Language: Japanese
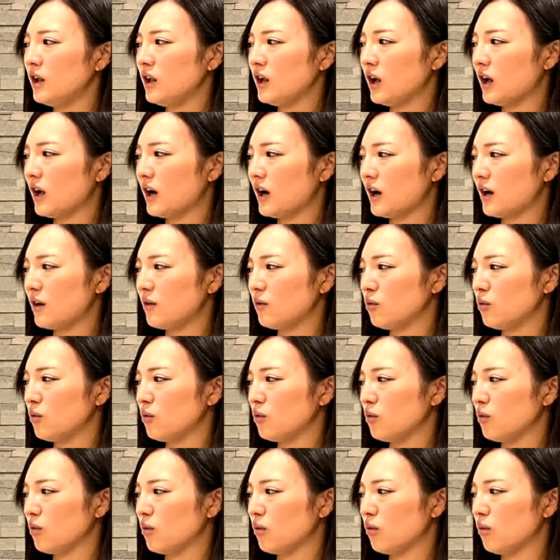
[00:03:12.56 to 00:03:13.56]
あ
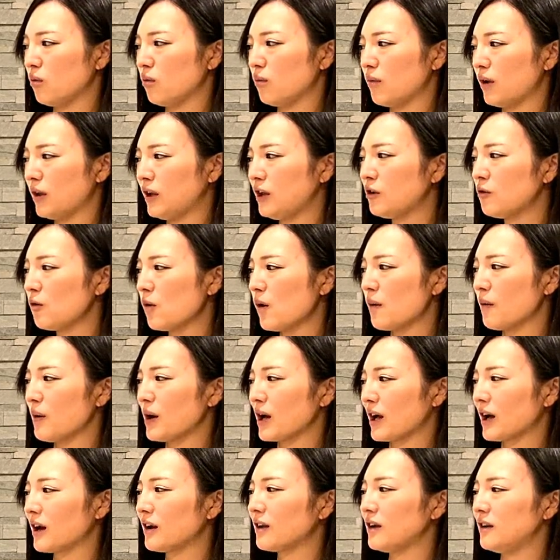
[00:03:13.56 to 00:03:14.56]
の、まあ、意図は
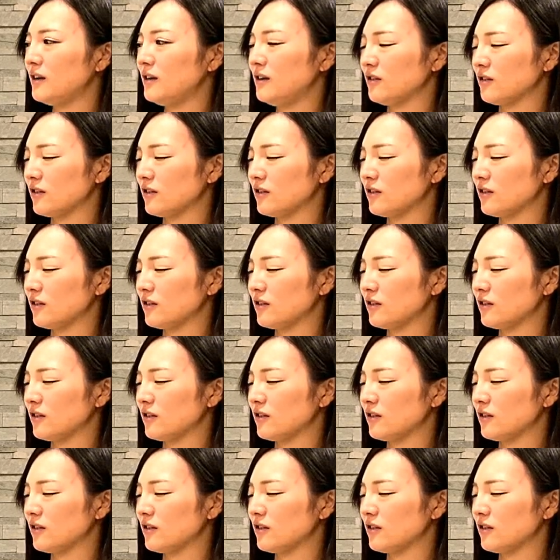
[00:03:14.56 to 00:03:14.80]
分からないんで